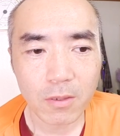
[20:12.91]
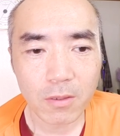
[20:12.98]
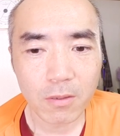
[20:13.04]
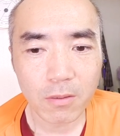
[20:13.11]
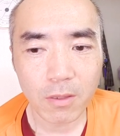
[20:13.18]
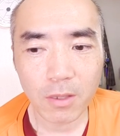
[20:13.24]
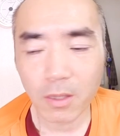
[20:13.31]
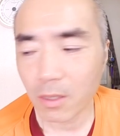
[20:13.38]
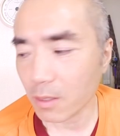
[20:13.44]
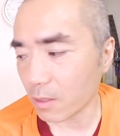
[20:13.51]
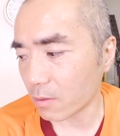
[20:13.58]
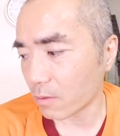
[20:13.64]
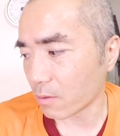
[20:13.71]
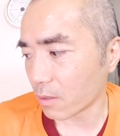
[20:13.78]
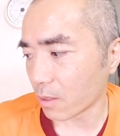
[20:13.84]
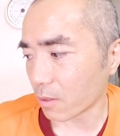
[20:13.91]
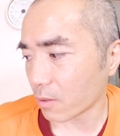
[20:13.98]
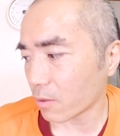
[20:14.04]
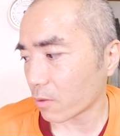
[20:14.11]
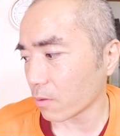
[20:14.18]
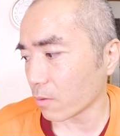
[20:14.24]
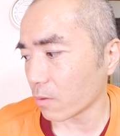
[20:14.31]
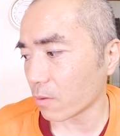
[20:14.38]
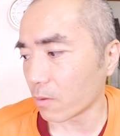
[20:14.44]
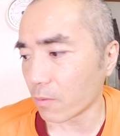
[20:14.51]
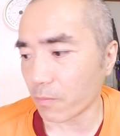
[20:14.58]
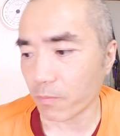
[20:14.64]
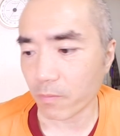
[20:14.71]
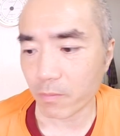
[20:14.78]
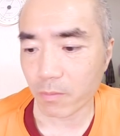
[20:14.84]
そんだけですね今
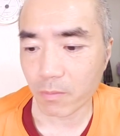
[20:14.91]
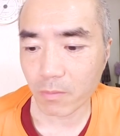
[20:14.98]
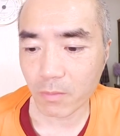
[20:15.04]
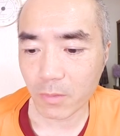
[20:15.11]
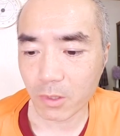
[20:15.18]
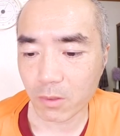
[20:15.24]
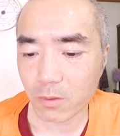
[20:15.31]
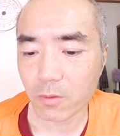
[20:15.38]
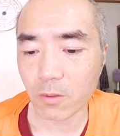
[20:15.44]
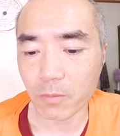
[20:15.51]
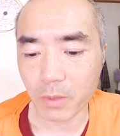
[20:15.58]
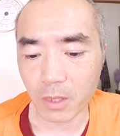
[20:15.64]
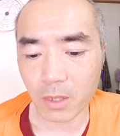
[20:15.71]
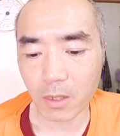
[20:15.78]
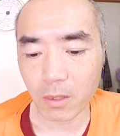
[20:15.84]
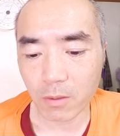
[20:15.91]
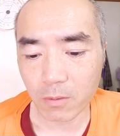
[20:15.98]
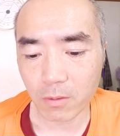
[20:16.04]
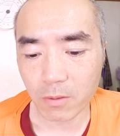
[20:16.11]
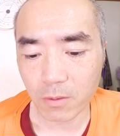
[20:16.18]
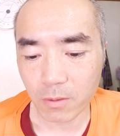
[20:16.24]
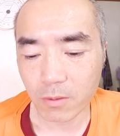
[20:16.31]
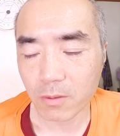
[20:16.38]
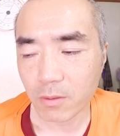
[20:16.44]
日水曜日かうん